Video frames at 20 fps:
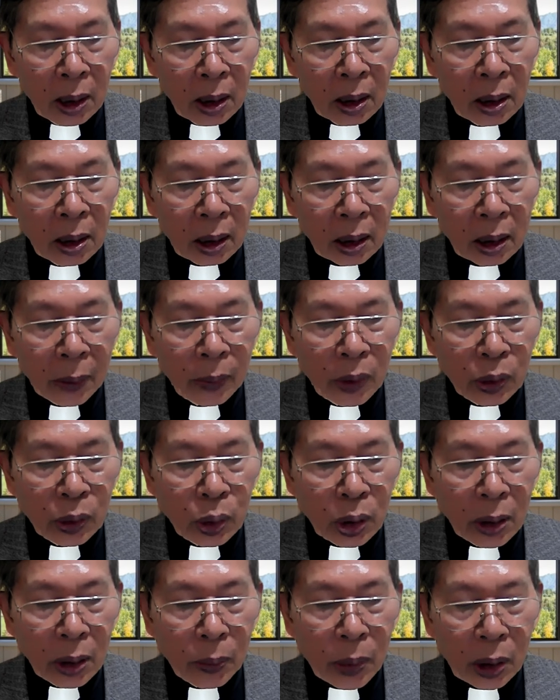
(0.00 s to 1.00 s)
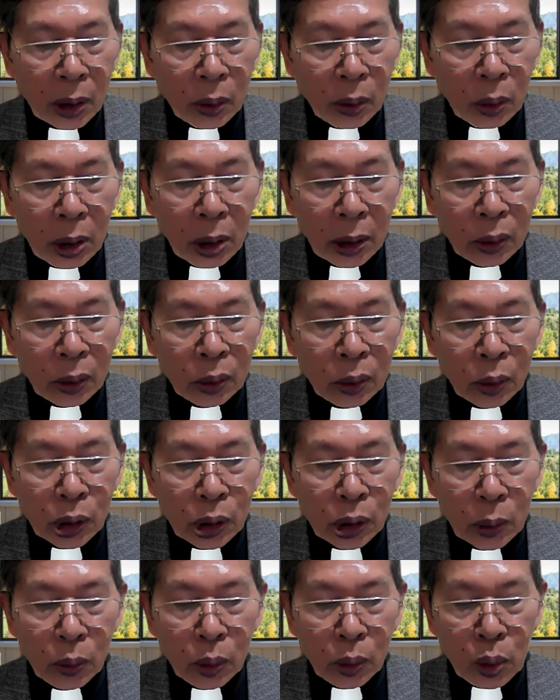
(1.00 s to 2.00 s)
Dan kami juga berdoa untuk
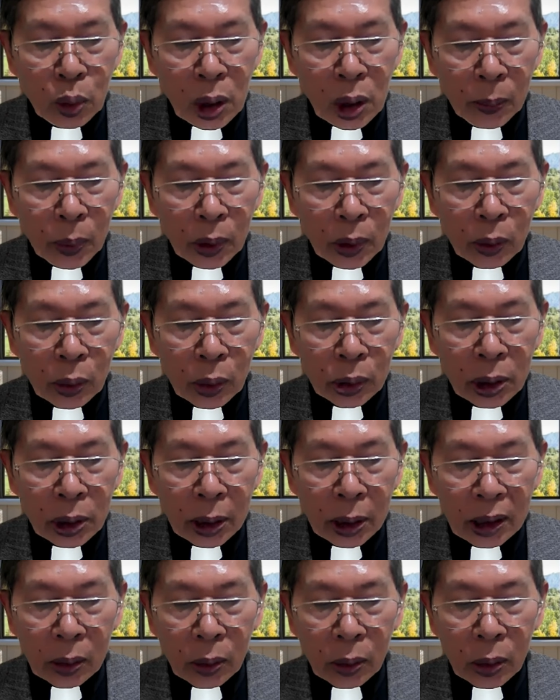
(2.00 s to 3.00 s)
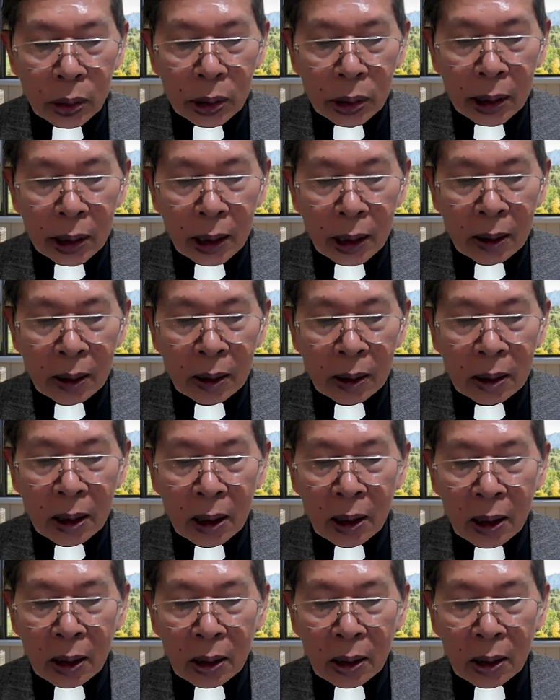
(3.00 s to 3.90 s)
semua pengurus kategorial,